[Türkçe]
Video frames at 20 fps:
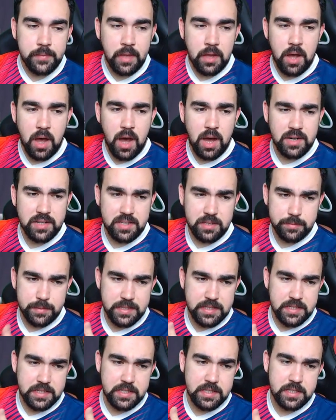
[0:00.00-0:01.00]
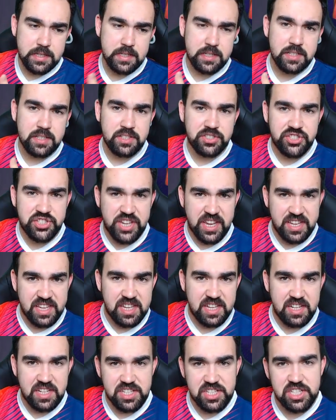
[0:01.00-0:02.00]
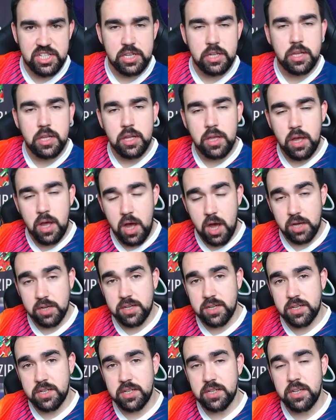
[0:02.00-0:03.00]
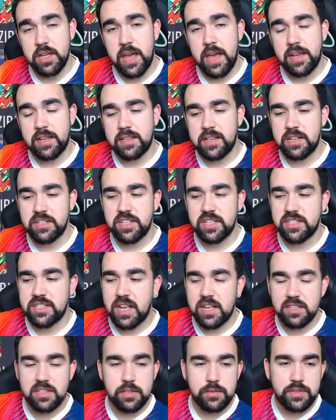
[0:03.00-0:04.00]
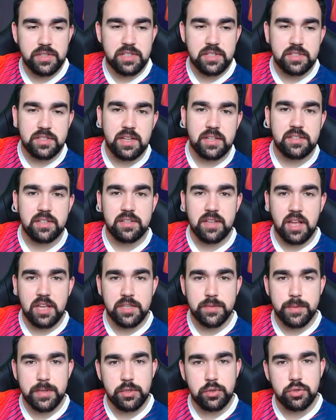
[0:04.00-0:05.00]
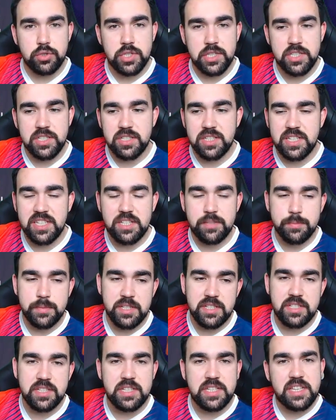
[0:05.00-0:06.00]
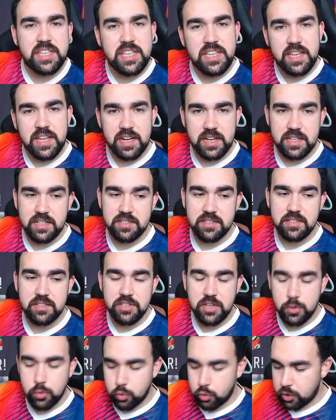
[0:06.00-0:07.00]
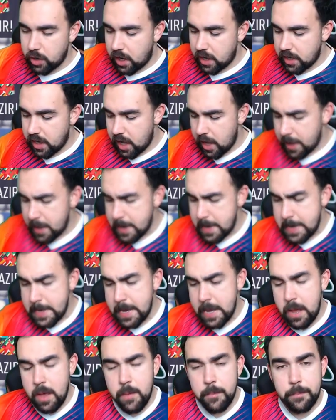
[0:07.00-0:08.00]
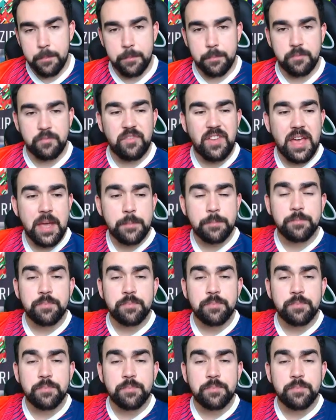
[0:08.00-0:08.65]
artı bir çekiliş hakkı ekleneceğiz. Yani Twitter'dan da takip ediyorsanız isminiz iki kere yazılacak kuraya. Ve